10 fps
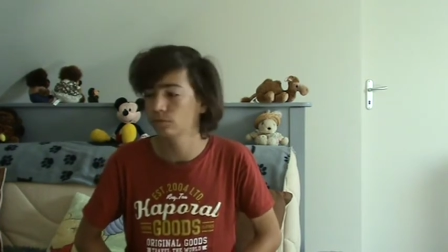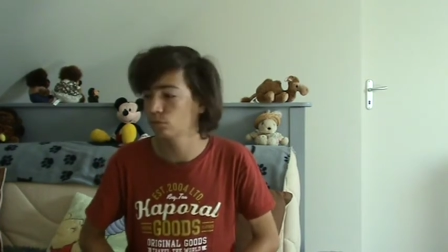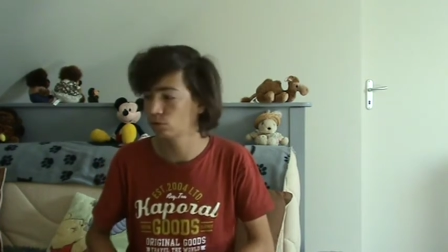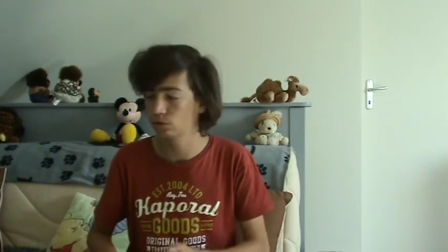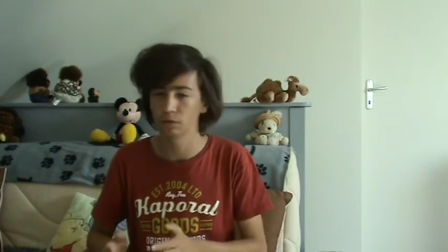
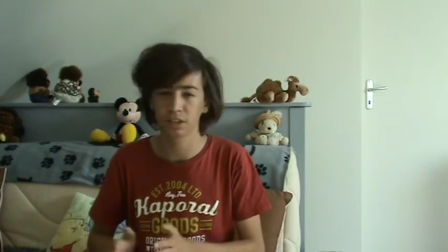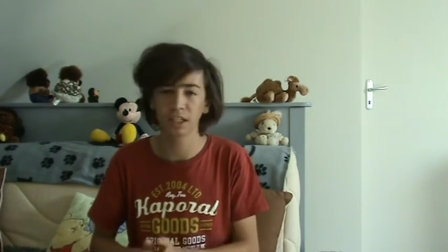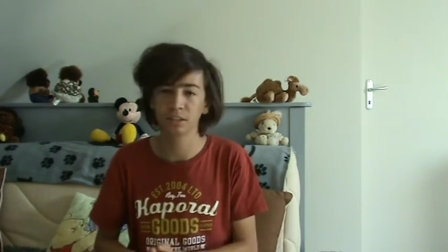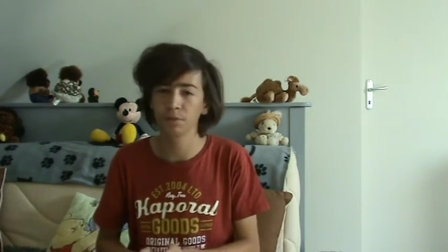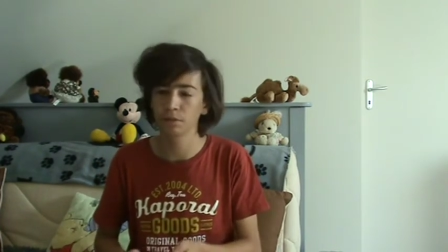Donc ça
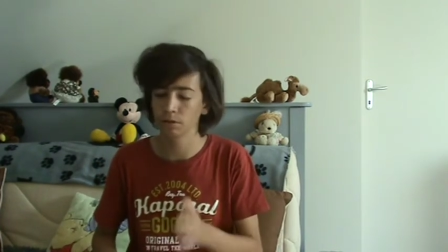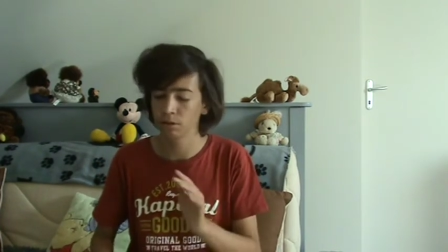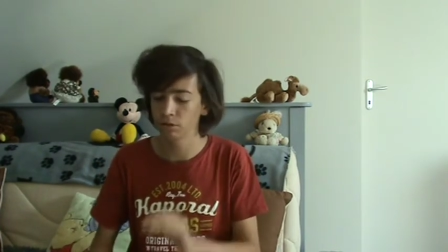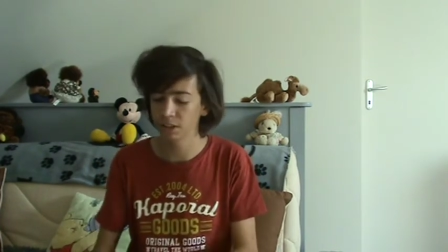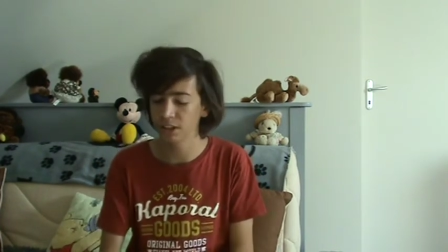reste
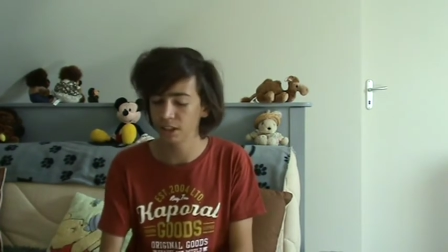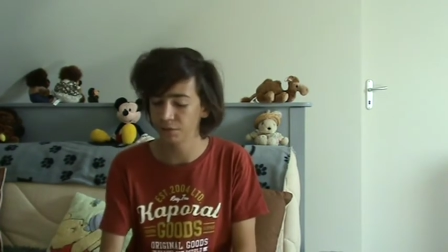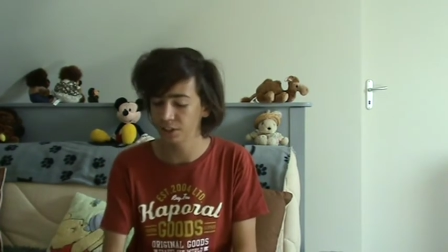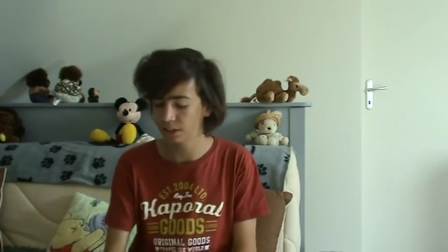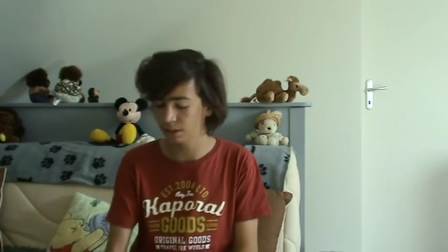Goretzky qui a
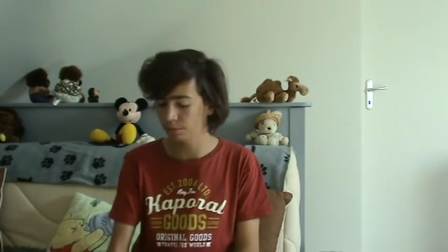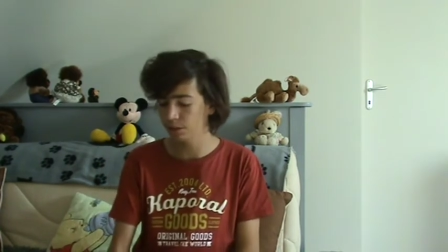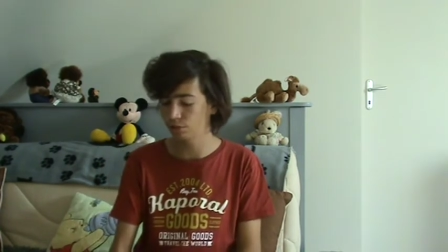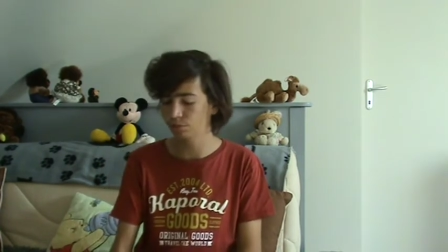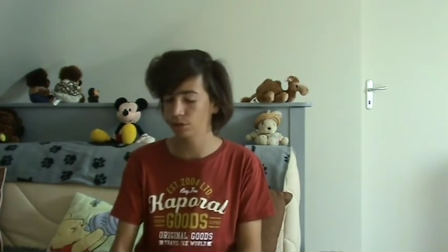fini 4 des
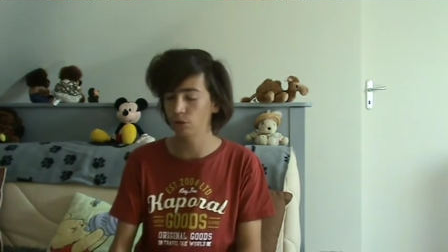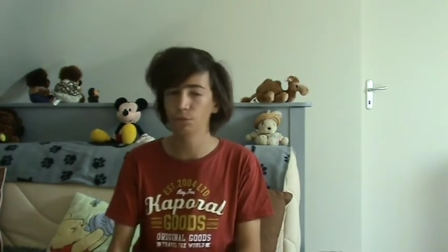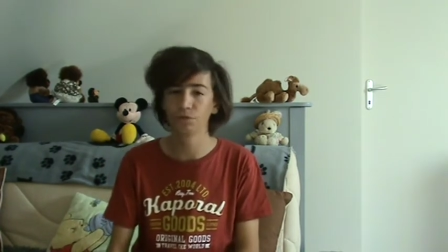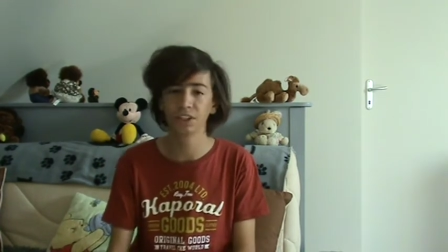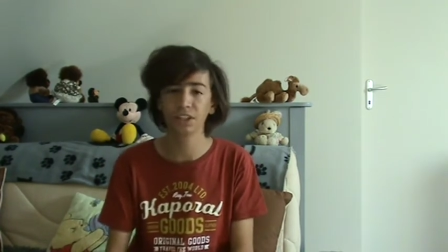championnats d'Europe
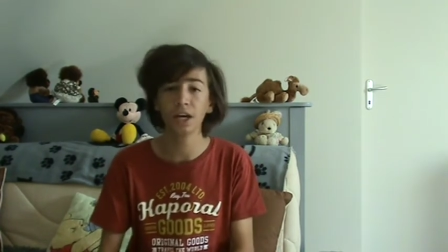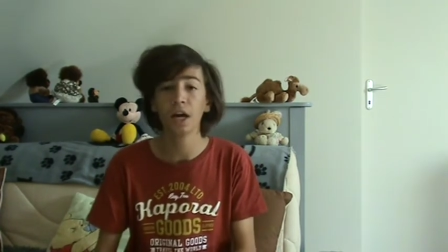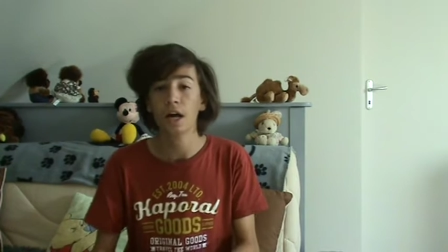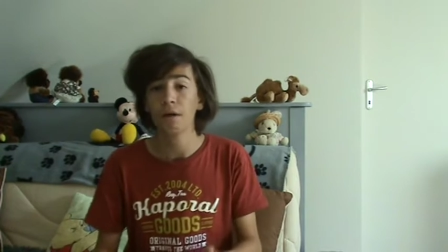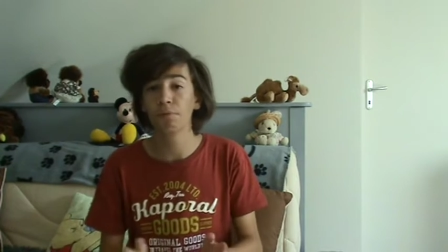de VTT.
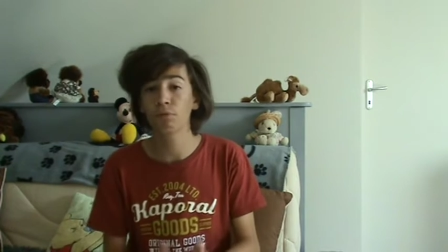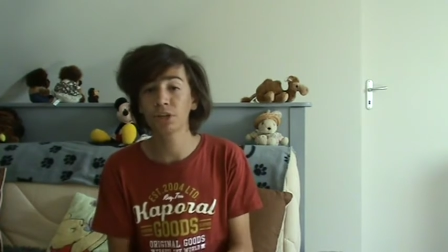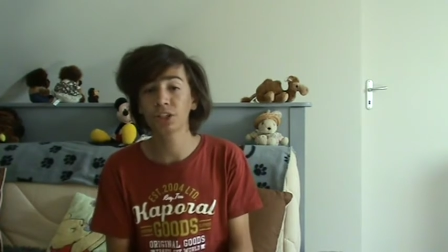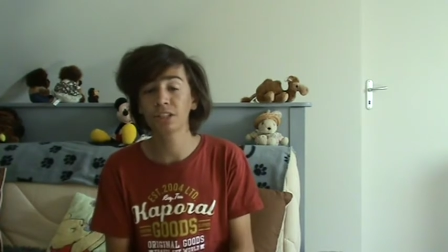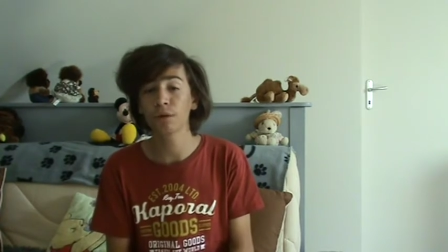Mais pourquoi
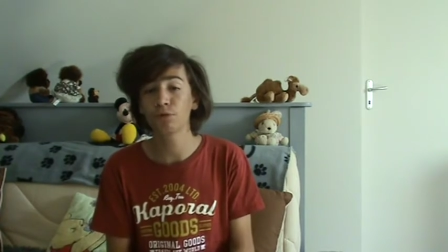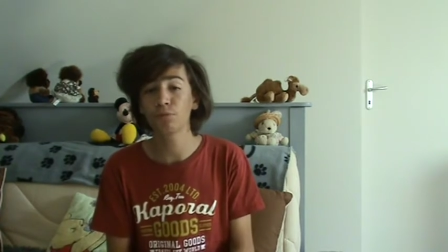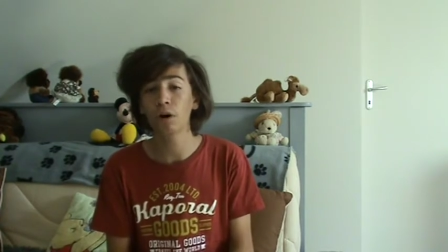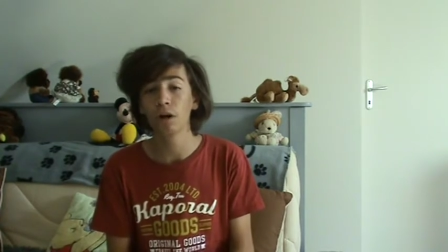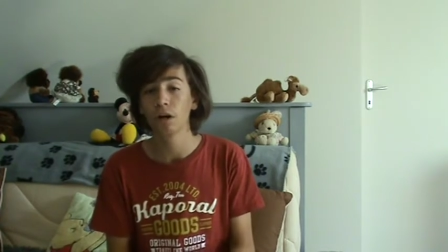je dis que c'est un plus
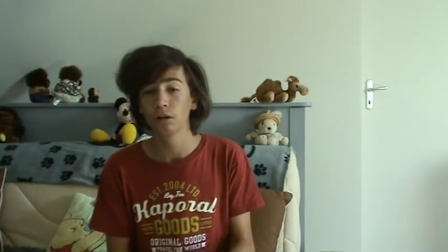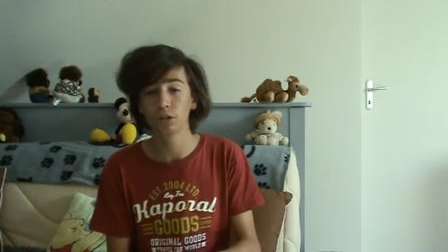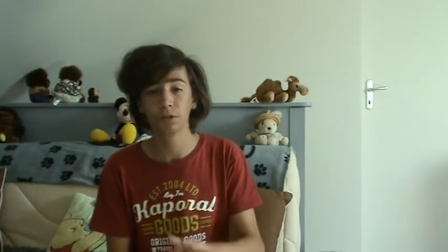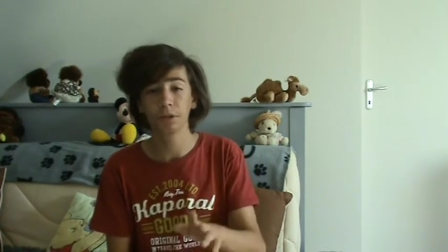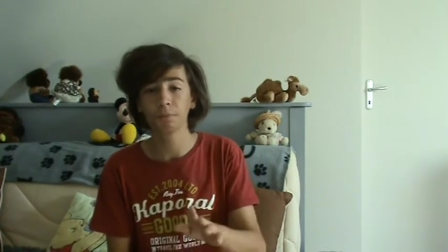moins
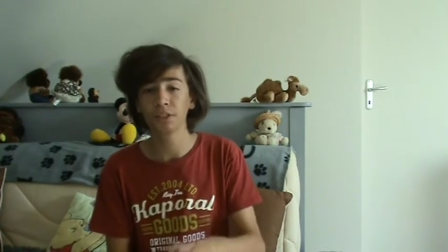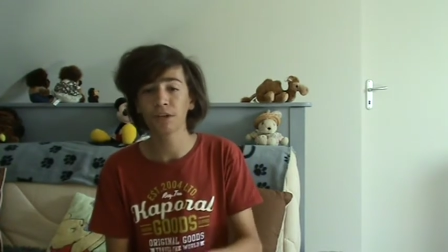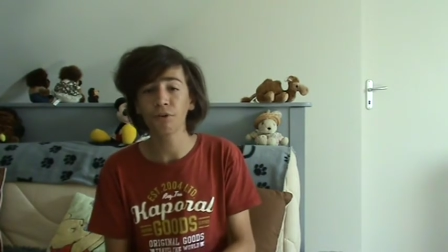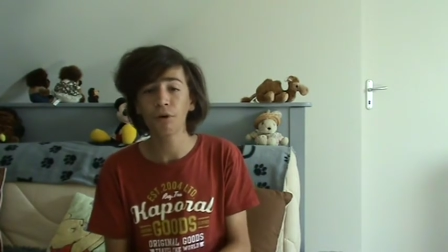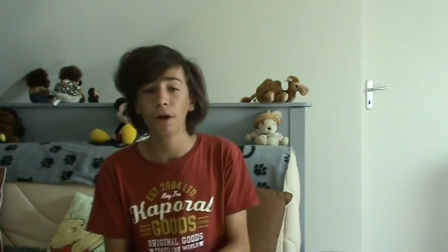Je l'ai peut-être pas dit
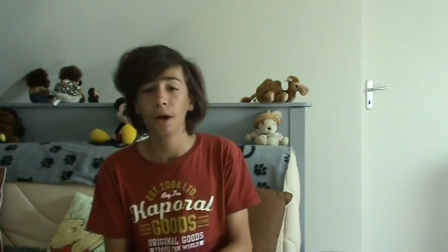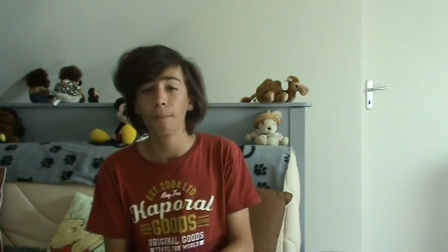avant.